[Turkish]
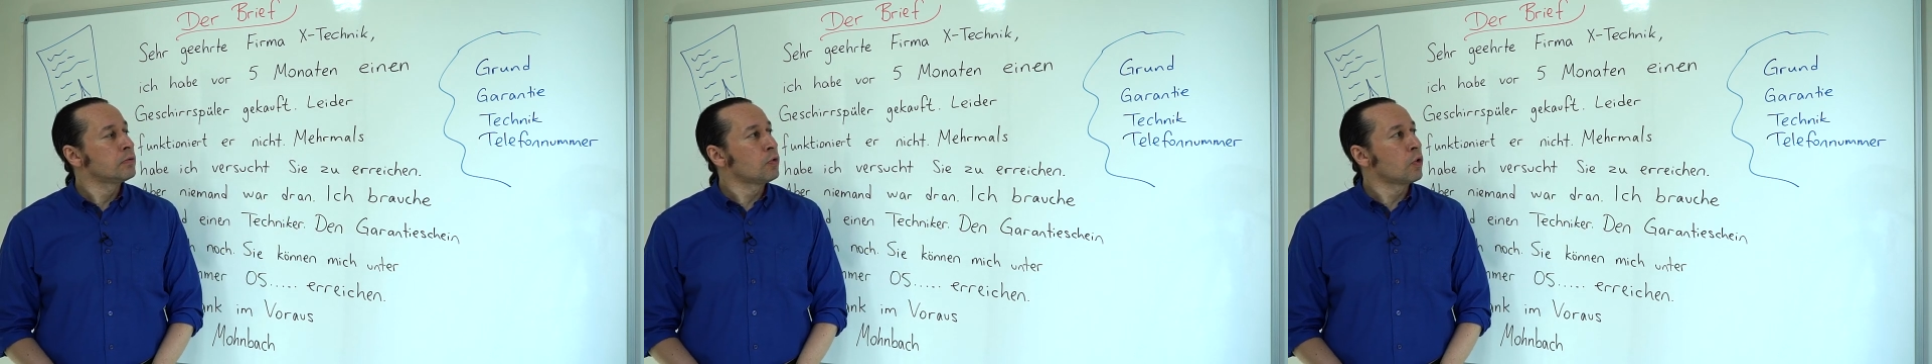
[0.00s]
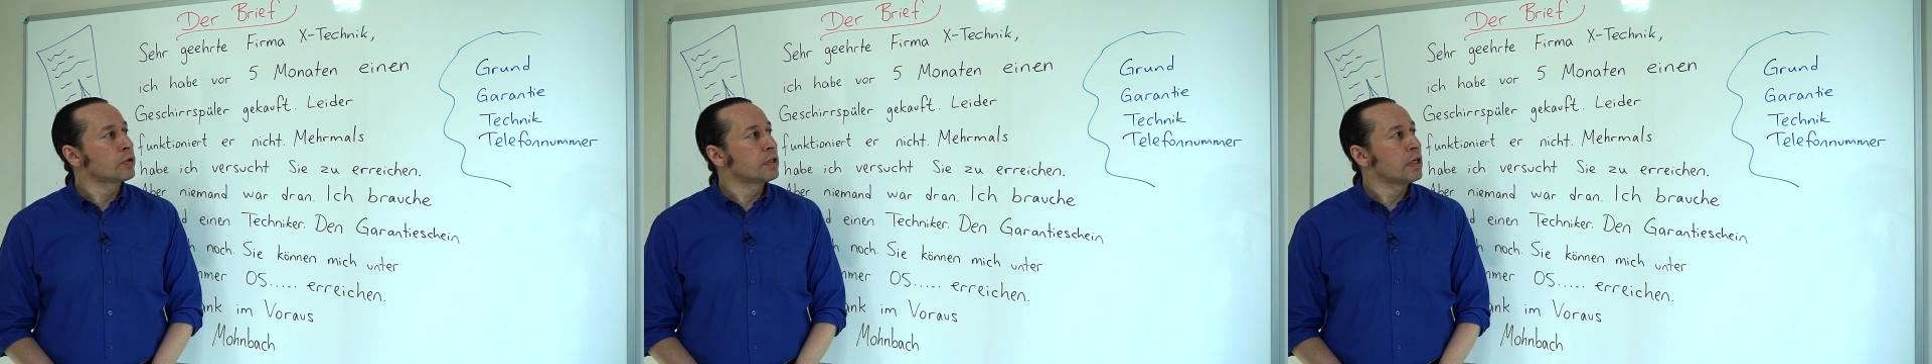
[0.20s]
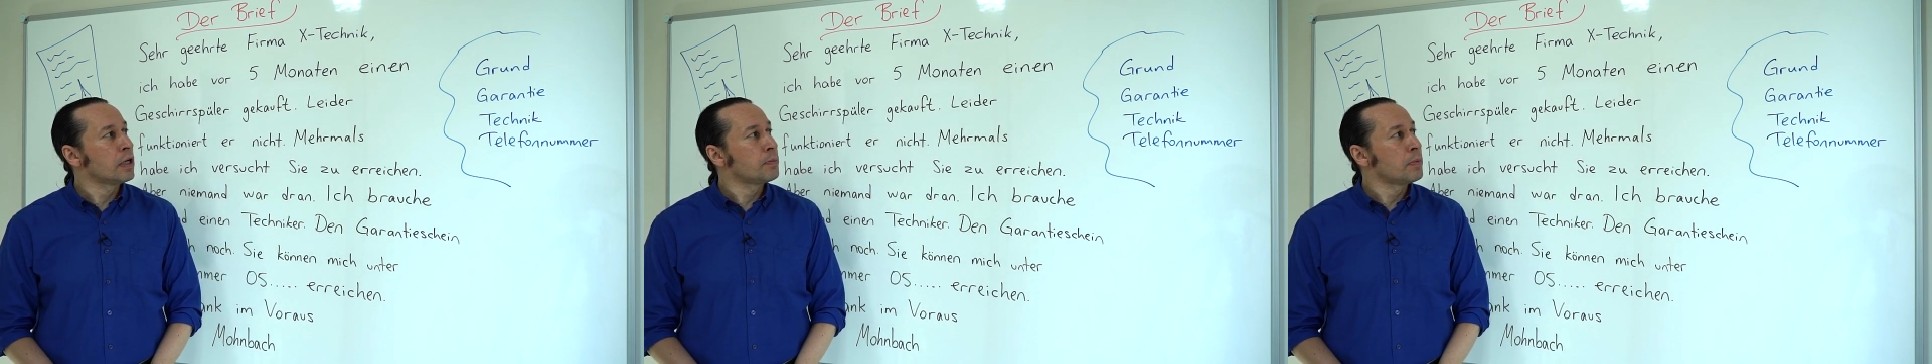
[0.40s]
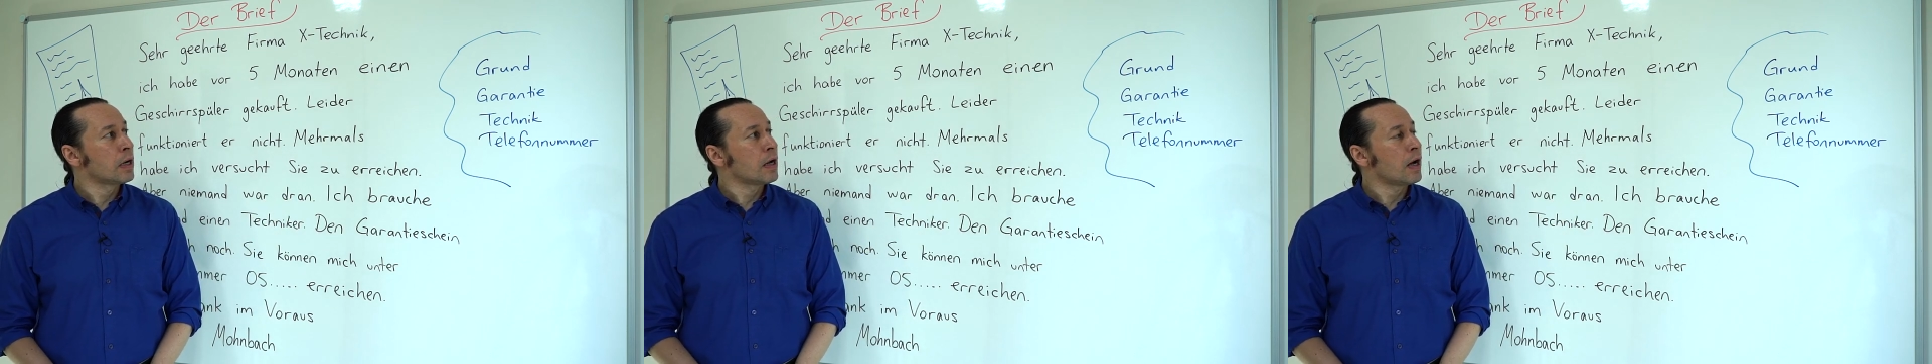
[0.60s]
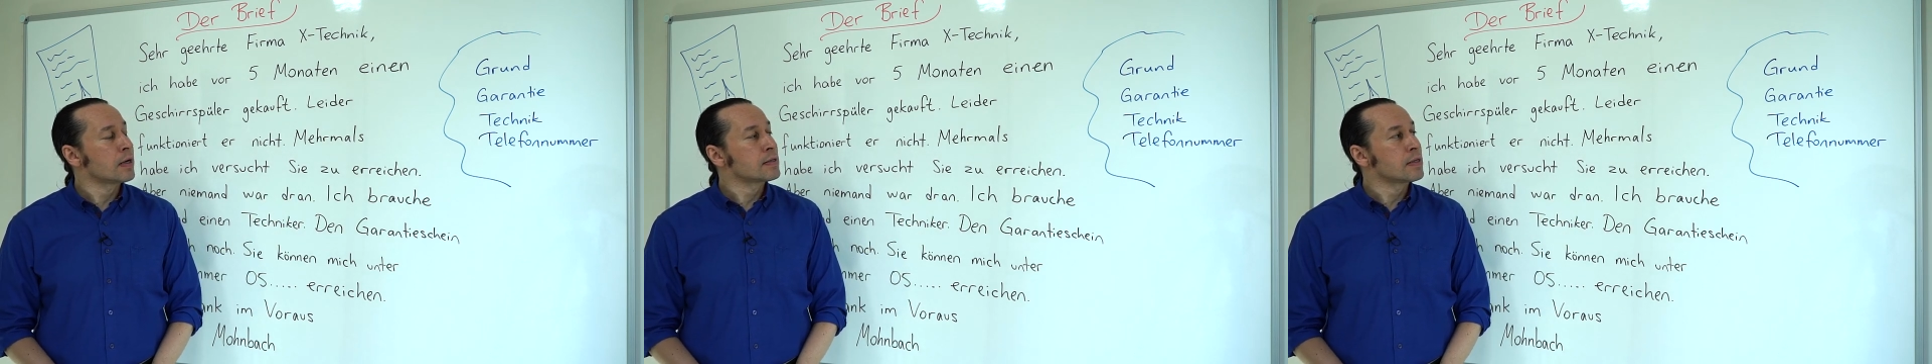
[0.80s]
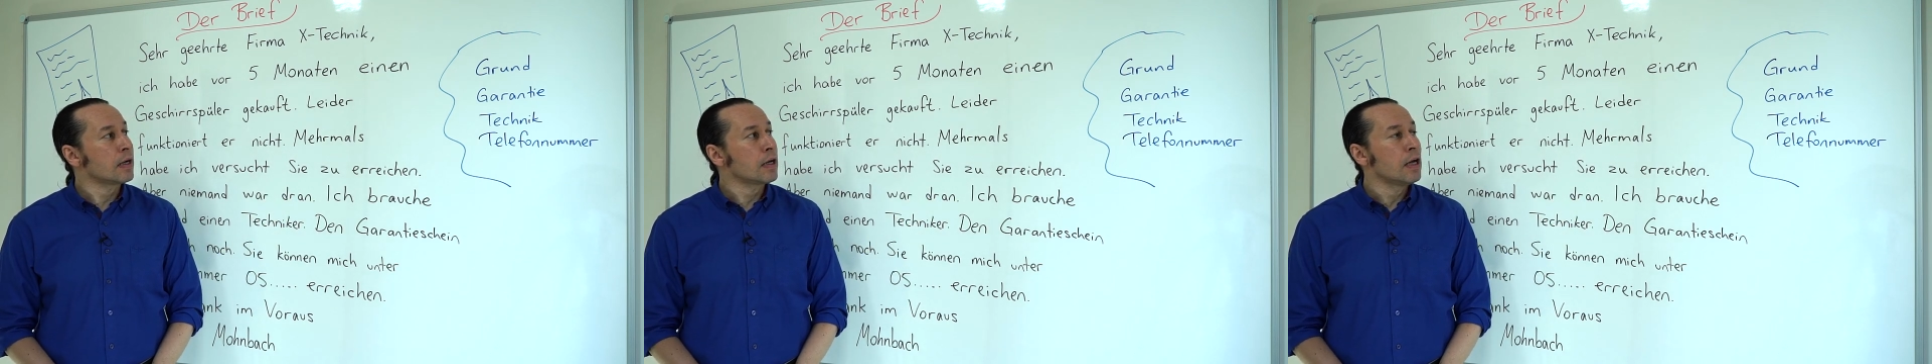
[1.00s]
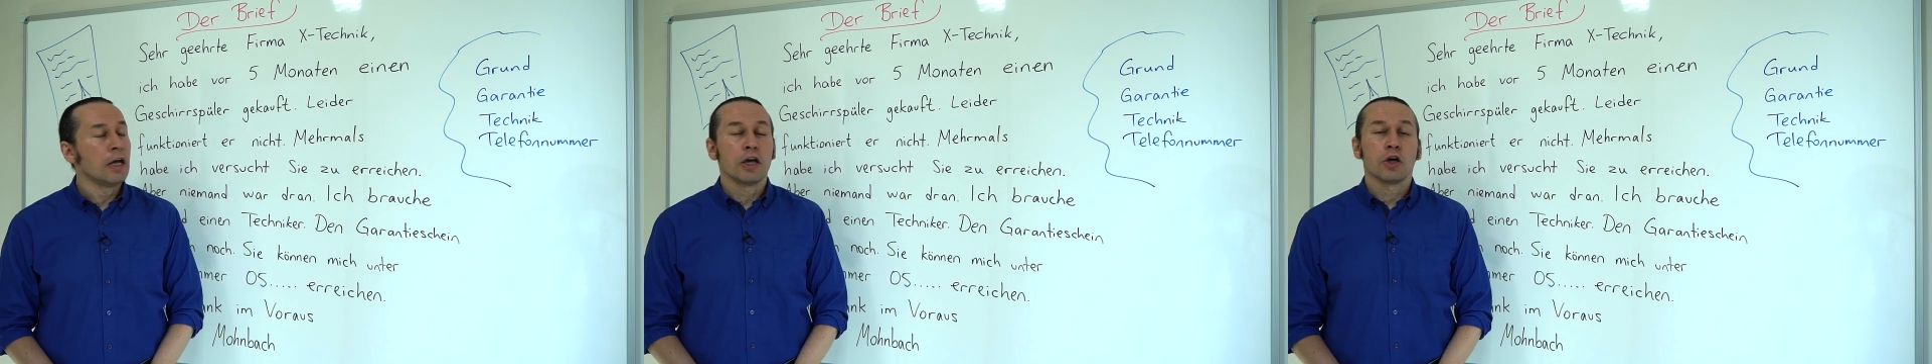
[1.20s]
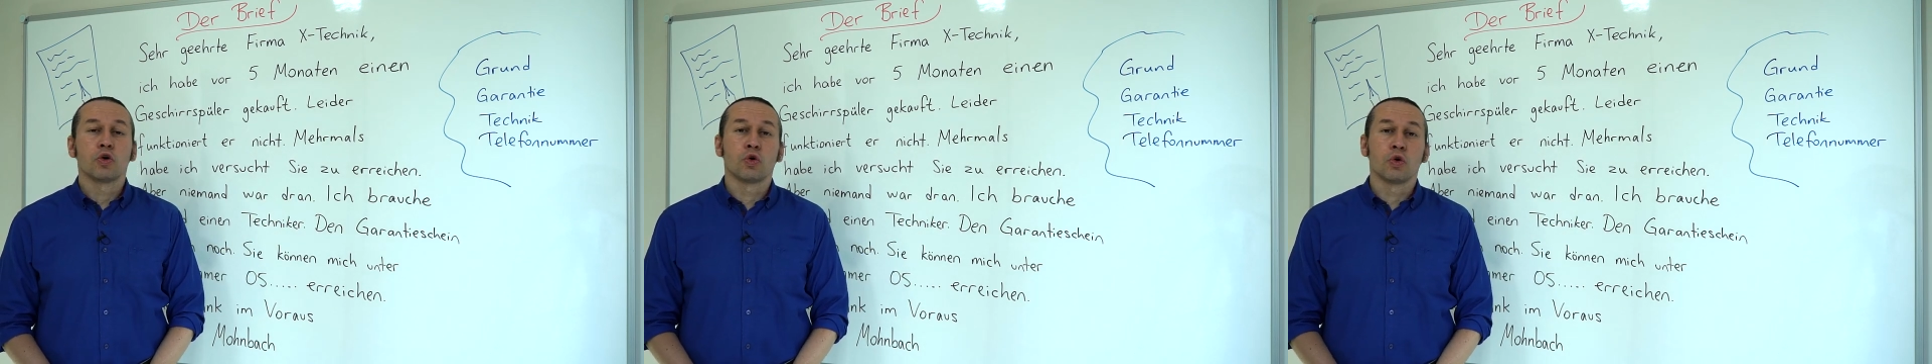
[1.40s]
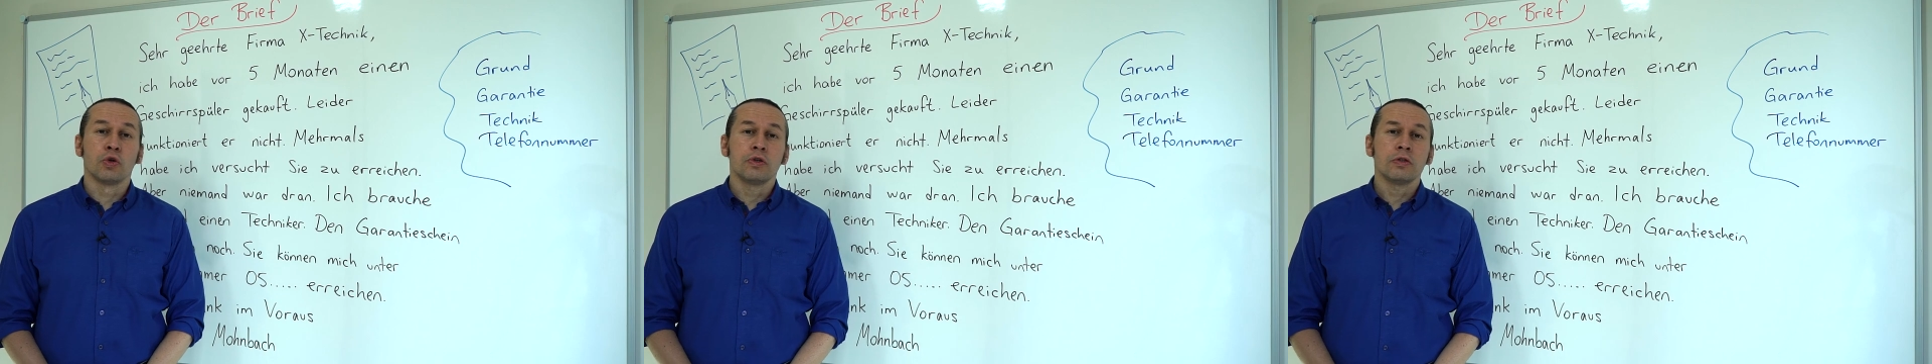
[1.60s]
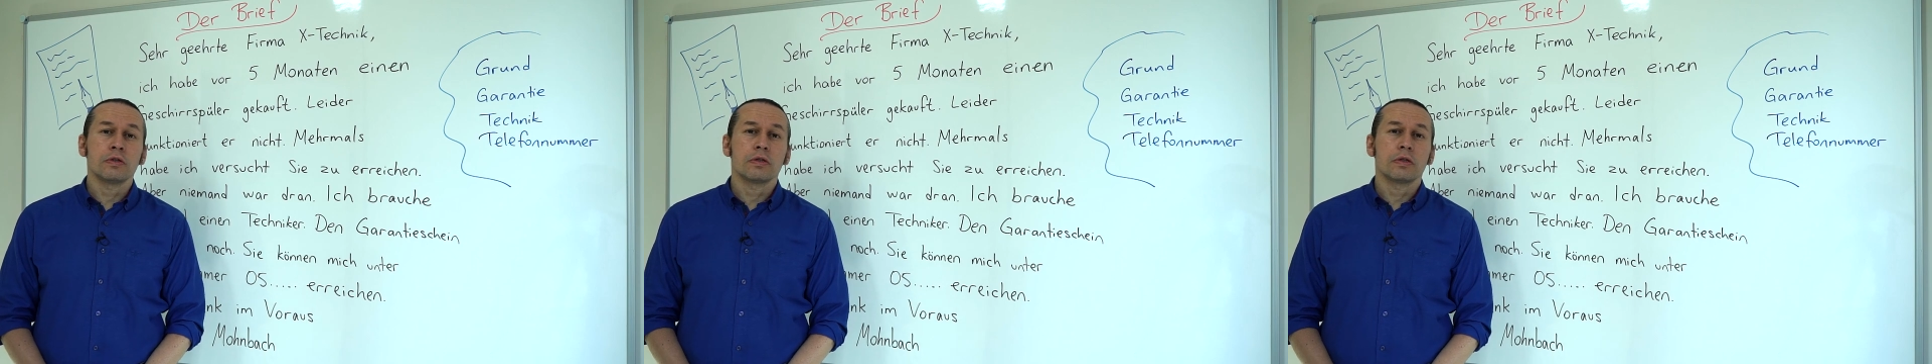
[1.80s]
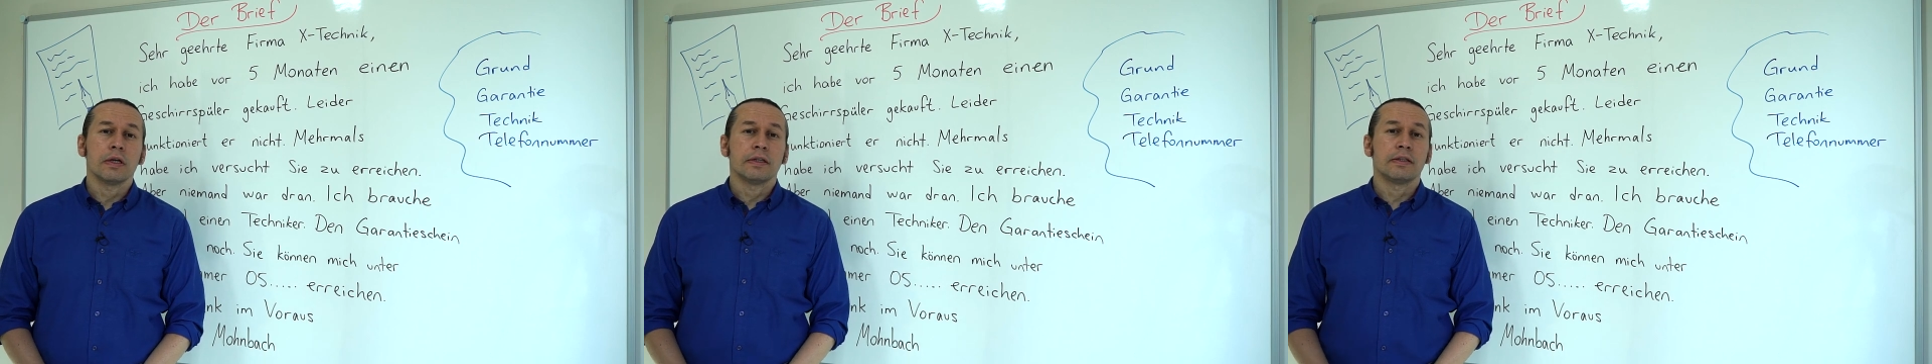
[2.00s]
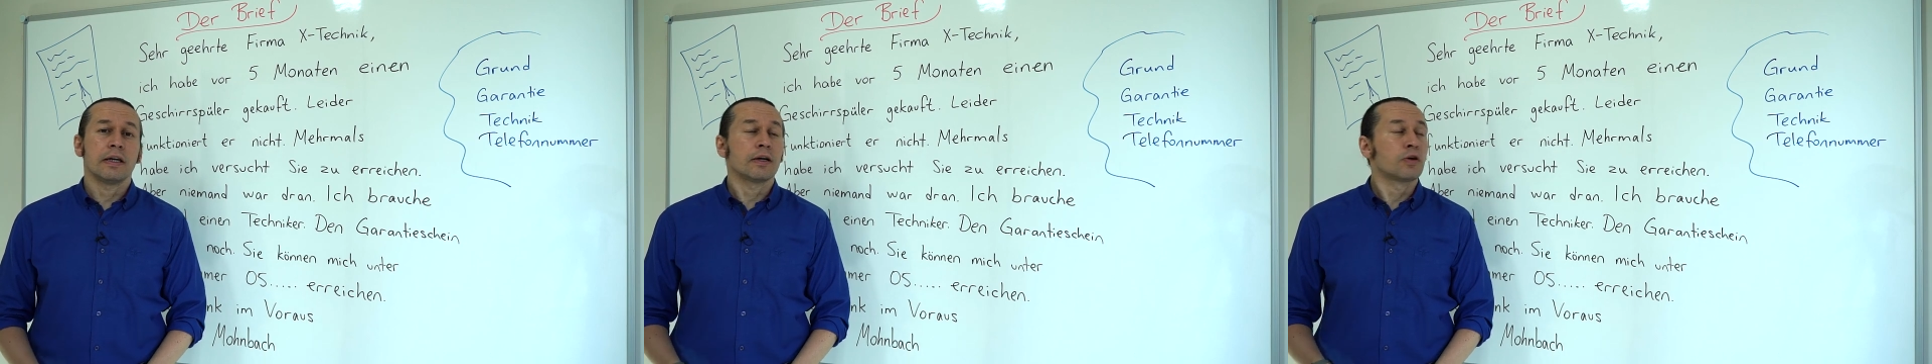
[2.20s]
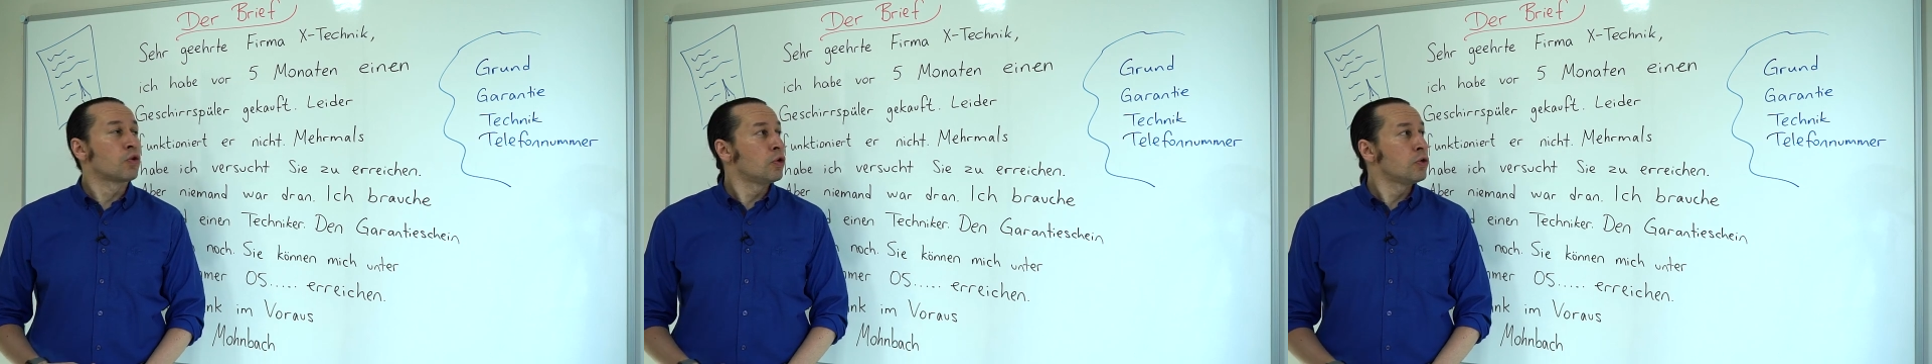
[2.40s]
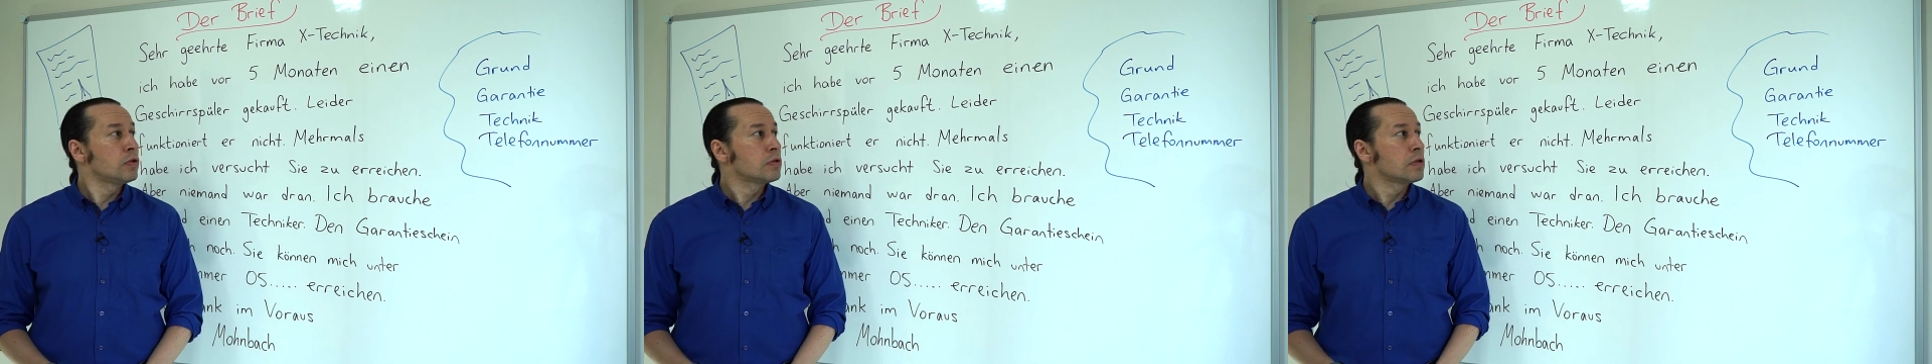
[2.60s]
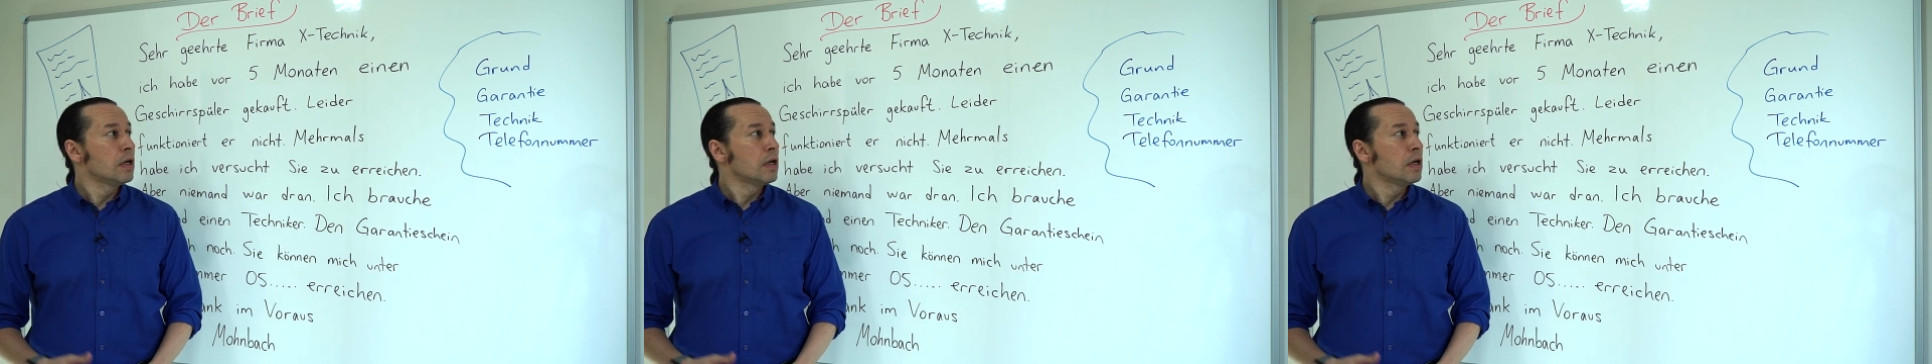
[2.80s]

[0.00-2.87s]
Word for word: noktaya bakarsak Grund, der Grund